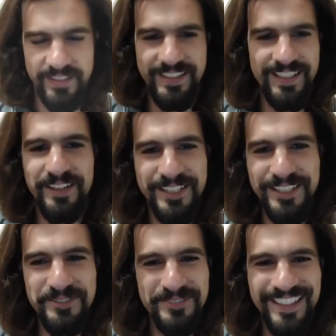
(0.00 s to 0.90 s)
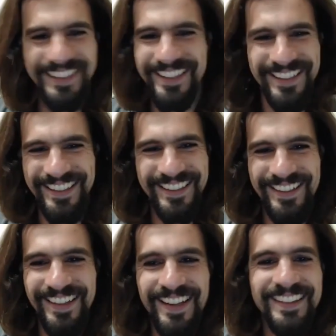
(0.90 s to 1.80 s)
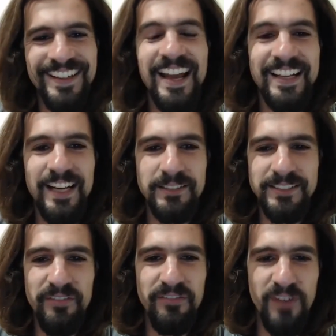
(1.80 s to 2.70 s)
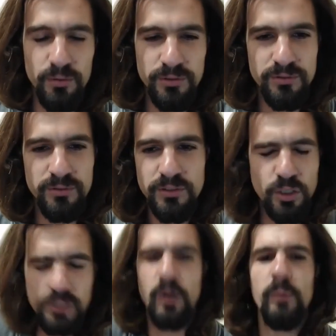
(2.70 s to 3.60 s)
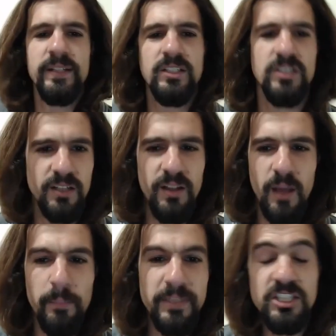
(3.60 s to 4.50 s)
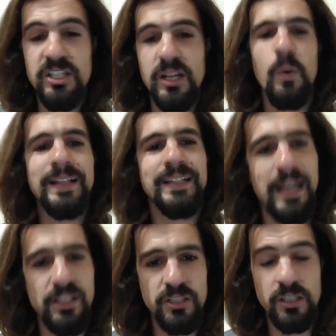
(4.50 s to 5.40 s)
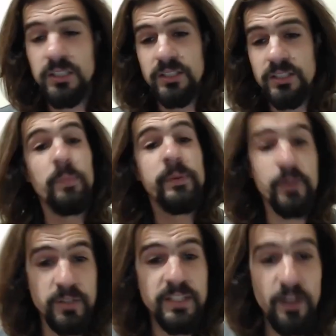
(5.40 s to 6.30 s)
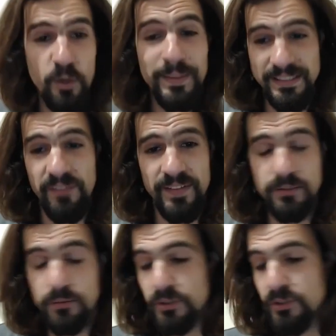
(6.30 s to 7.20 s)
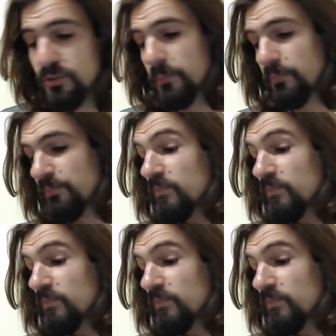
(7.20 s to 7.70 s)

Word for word: É claro que não. É claro que isso é falso, totalmente. A mentira quadrática. Então, primeiro eu queria começar falando isso.